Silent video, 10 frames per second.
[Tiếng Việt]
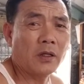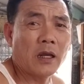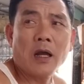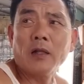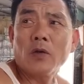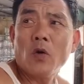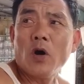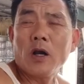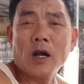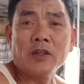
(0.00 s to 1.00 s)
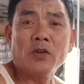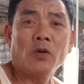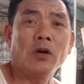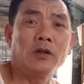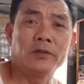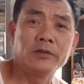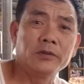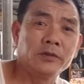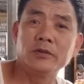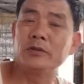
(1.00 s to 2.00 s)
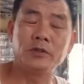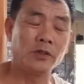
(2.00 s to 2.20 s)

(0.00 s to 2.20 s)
cá to, cá nhỏ. Vâng.